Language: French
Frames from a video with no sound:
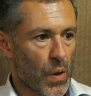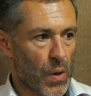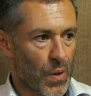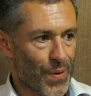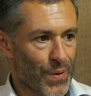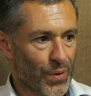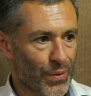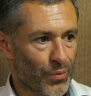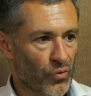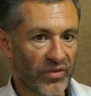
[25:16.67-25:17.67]

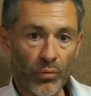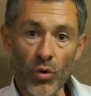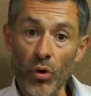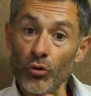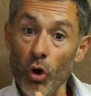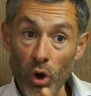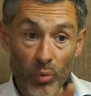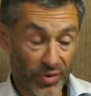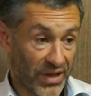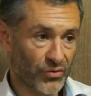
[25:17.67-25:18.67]
euh, notamment en
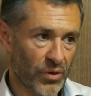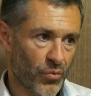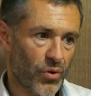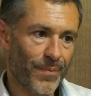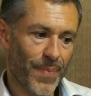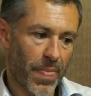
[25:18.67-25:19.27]
Europe, actuellement.